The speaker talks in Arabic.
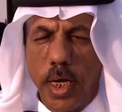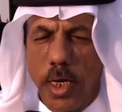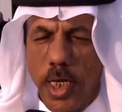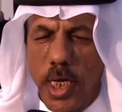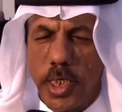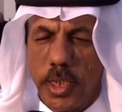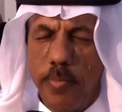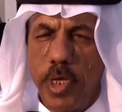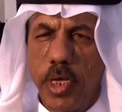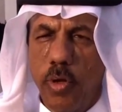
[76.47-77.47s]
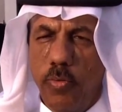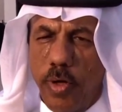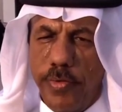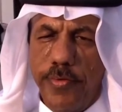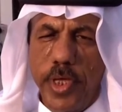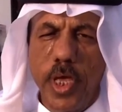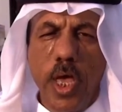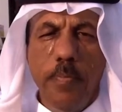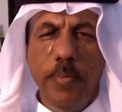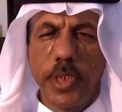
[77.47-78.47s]
العلاج الطبيعي والوظيفي
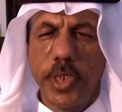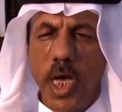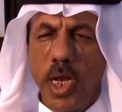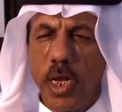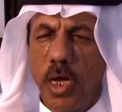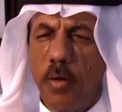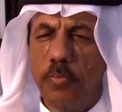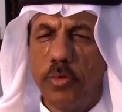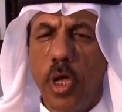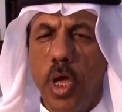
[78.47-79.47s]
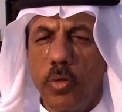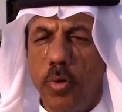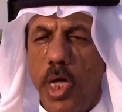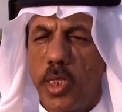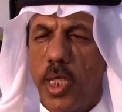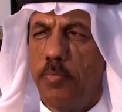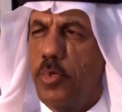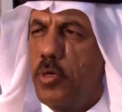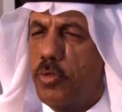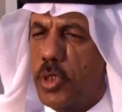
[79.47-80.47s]
مجانا لهم
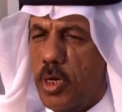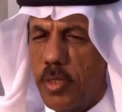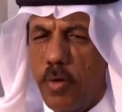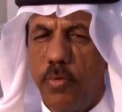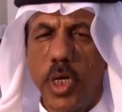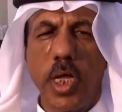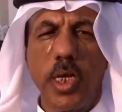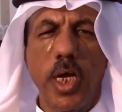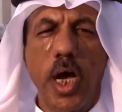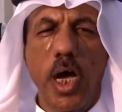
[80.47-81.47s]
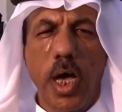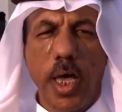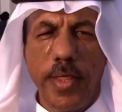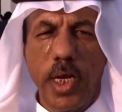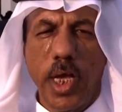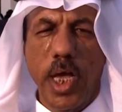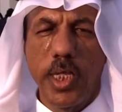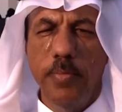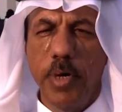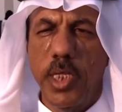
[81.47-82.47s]
تقدم لاسر ذوي الاعاقه كذلك
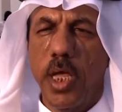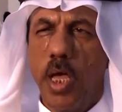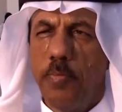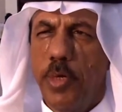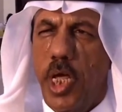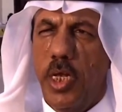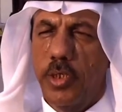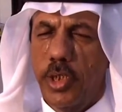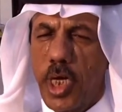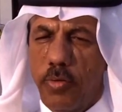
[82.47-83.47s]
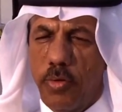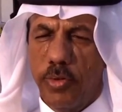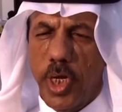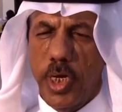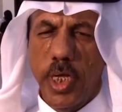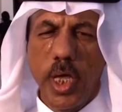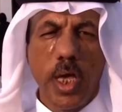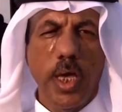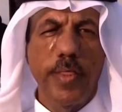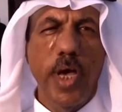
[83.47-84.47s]
خدمات منها الارشاد الاسري
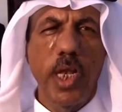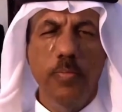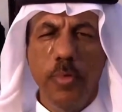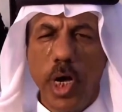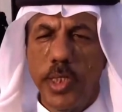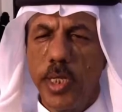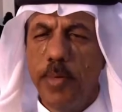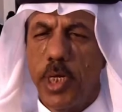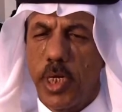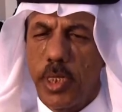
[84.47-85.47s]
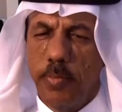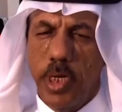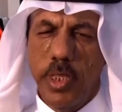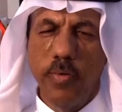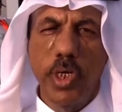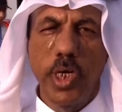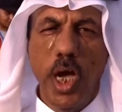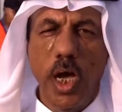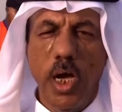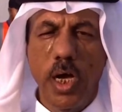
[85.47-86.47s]
كذلك مقدمي الخدمه لذوي
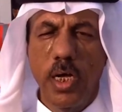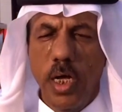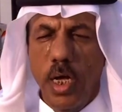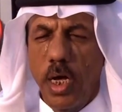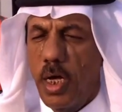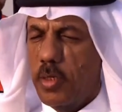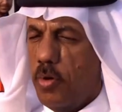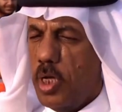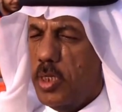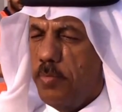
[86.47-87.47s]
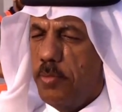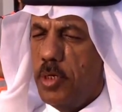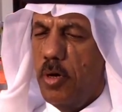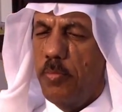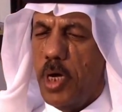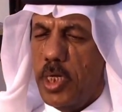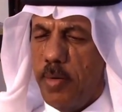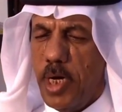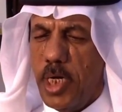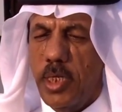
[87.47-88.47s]
الاعاقه آه، تقدم لهم
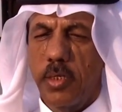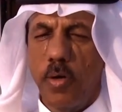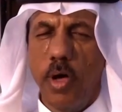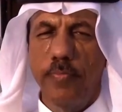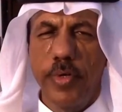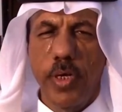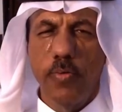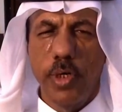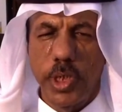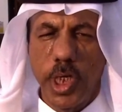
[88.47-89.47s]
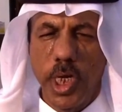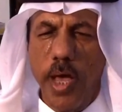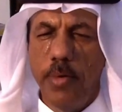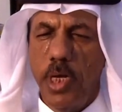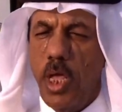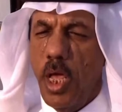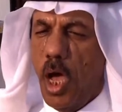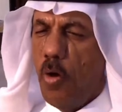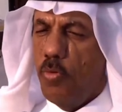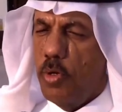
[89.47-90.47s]
خدمات سواء في ورش العمل
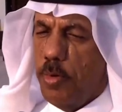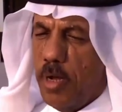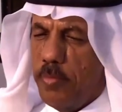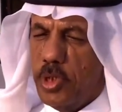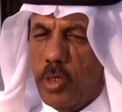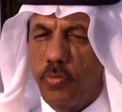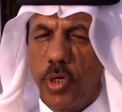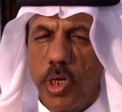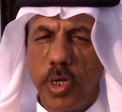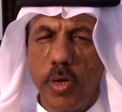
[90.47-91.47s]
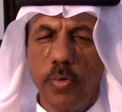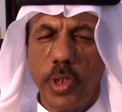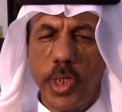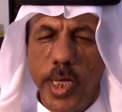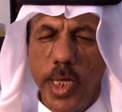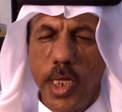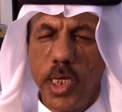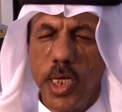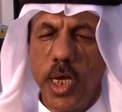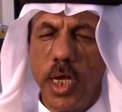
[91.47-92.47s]
او البرامج التطويريه
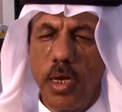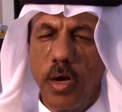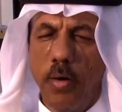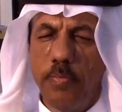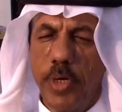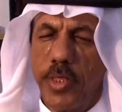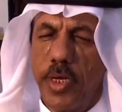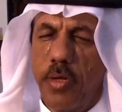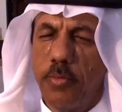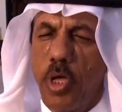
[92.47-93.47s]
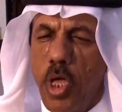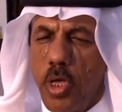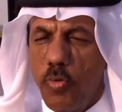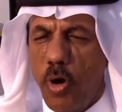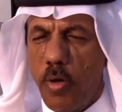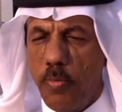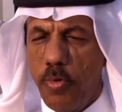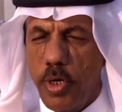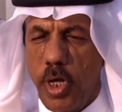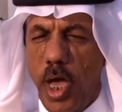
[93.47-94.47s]
والتاهيليه لهم بحيث انهم
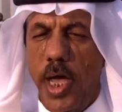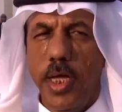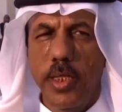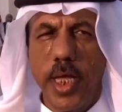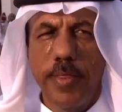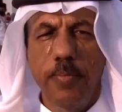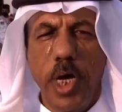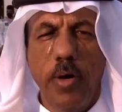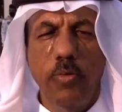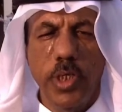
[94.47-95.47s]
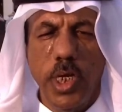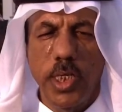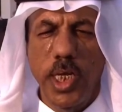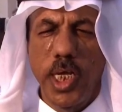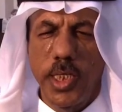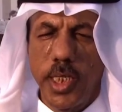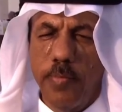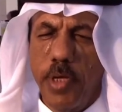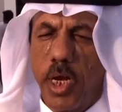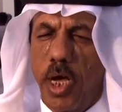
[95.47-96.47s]
يواكبون احدث ما وصلت اليه
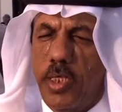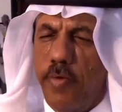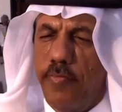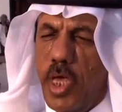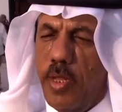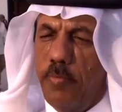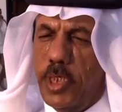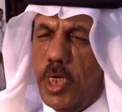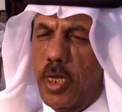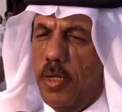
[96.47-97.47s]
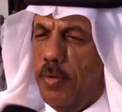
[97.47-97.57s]
التربيه الخاصه في هذا المجال.